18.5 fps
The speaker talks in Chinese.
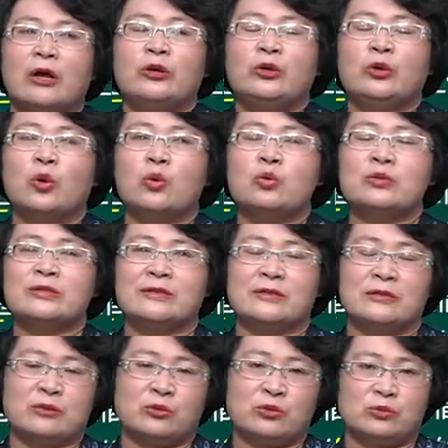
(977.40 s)
融
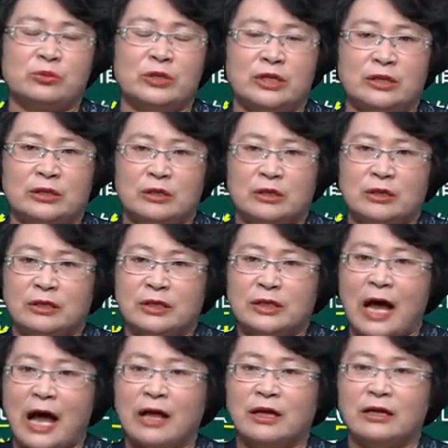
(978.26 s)
资租赁。
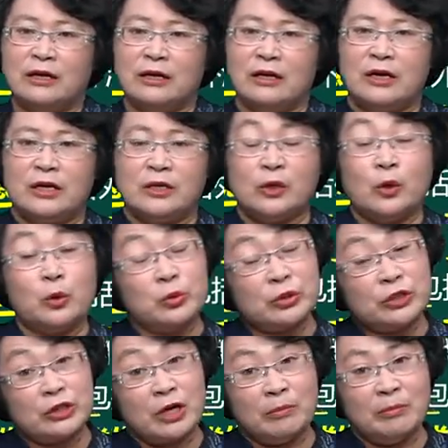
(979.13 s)
你看又
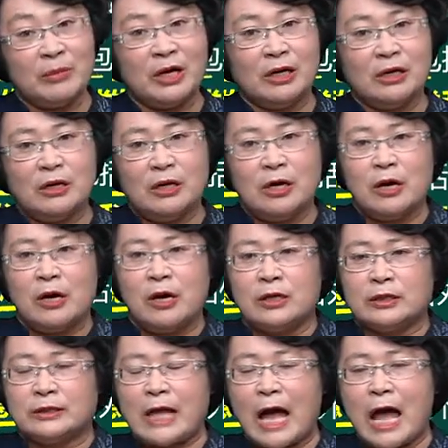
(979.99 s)
是什么？
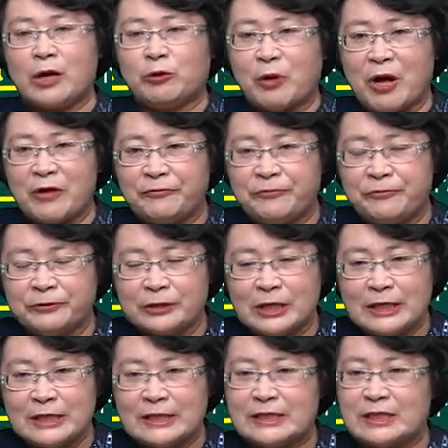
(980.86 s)
贷款服务
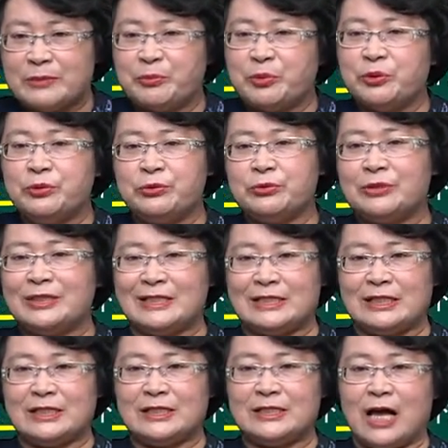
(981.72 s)
的利息不允许抵
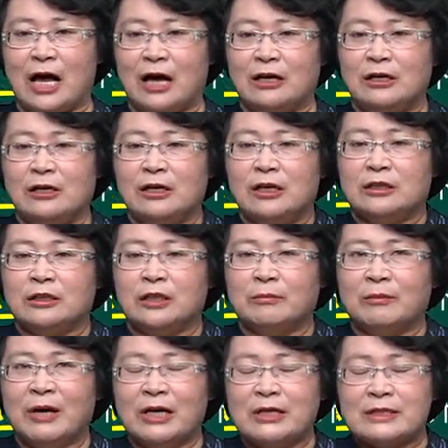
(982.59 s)
进项，那
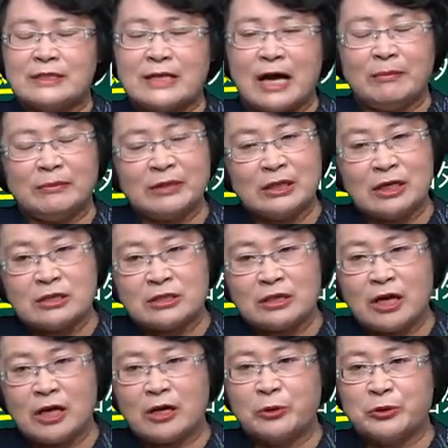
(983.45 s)
么咱们的呢
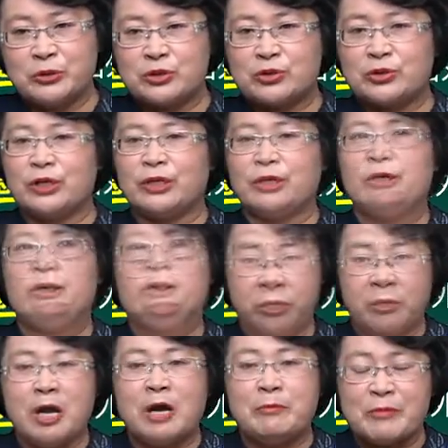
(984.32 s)
车辆购置税
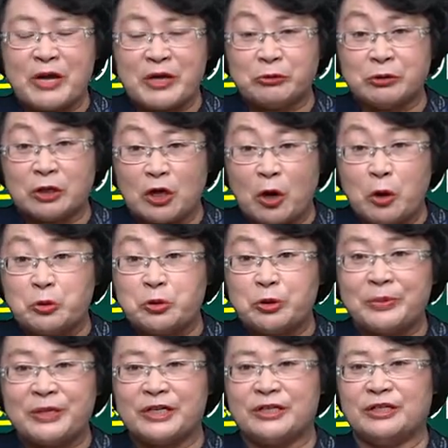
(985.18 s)
它是没有呢扣
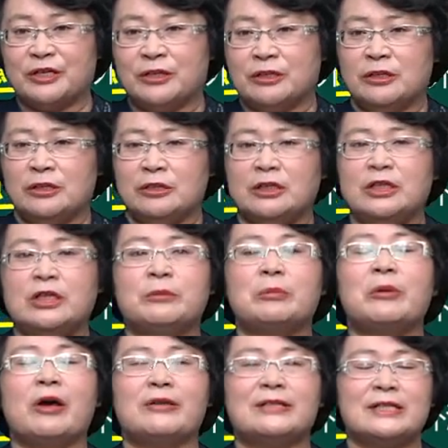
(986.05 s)
税凭证，抵
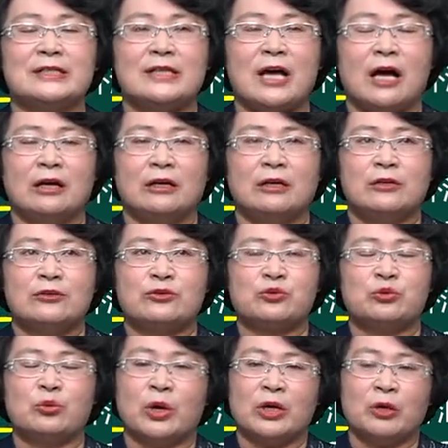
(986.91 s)
不了进项，
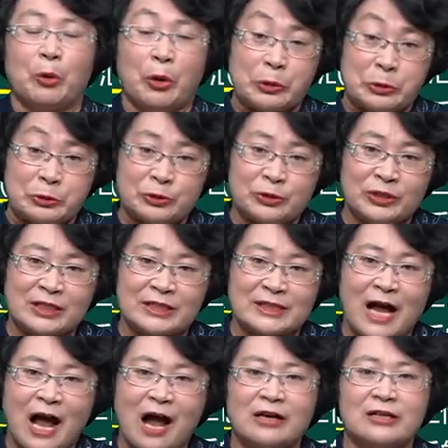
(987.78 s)
所以我允许你
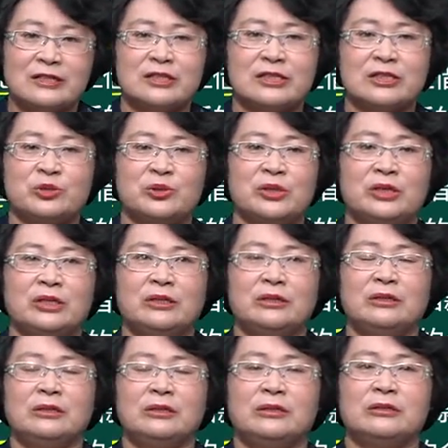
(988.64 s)
差额计税，
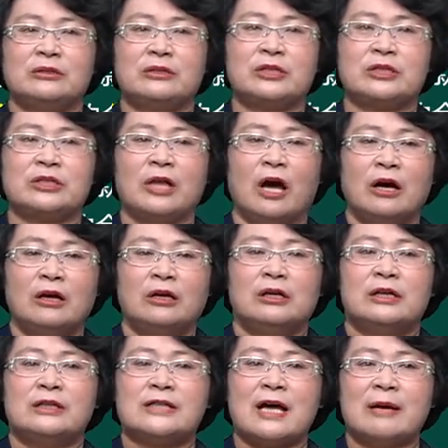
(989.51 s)
这是呢
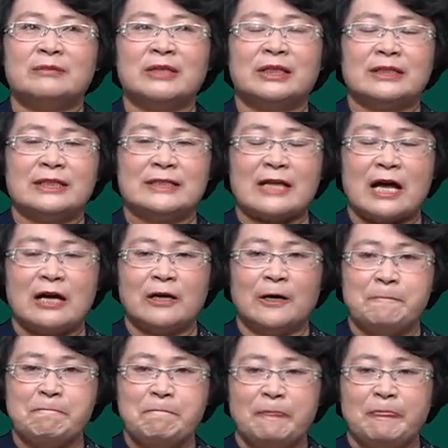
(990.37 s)
咱们的第三
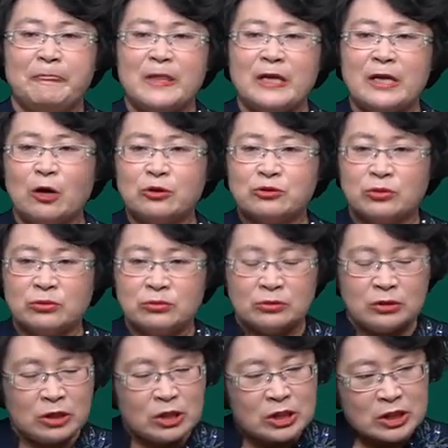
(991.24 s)
个，你要
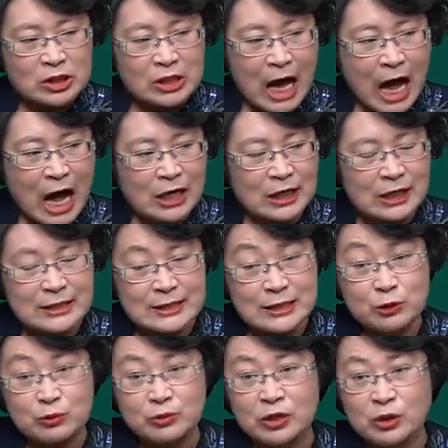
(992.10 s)
从。差额
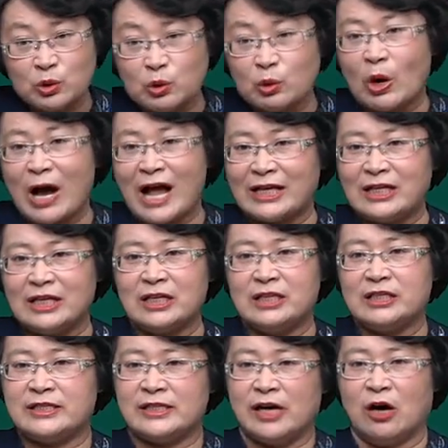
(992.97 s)
计税的原
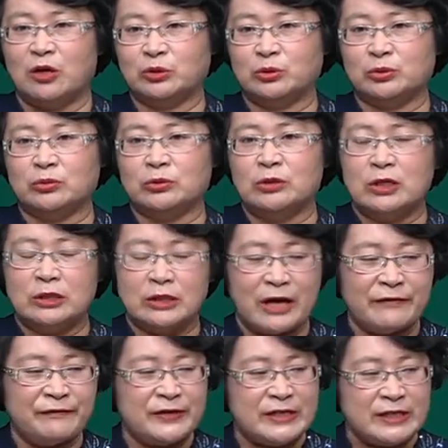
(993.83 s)
因角度
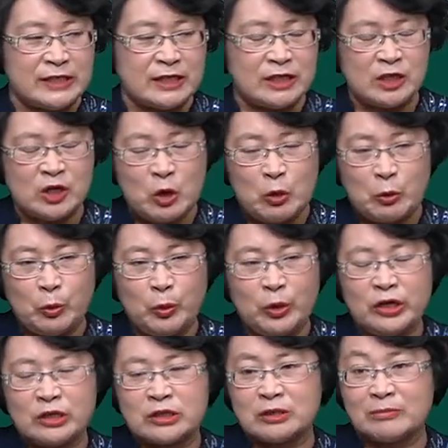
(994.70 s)
来分析，
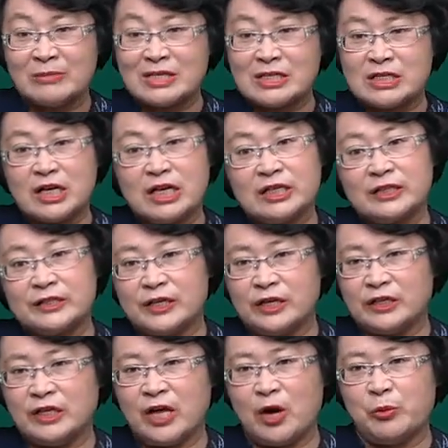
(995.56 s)
为什么这
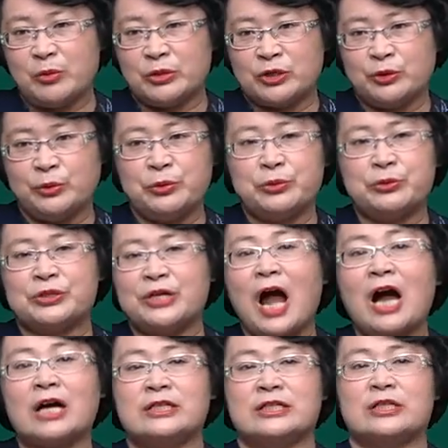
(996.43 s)
些业务是允许
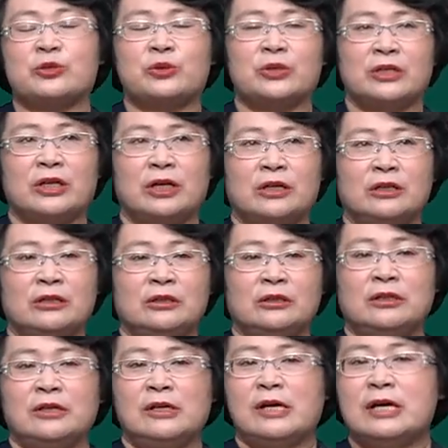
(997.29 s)
差额计税的？
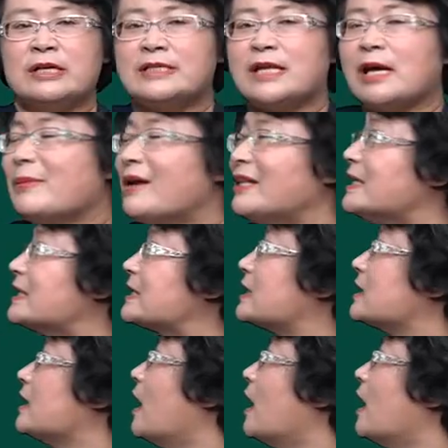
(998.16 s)
下边第四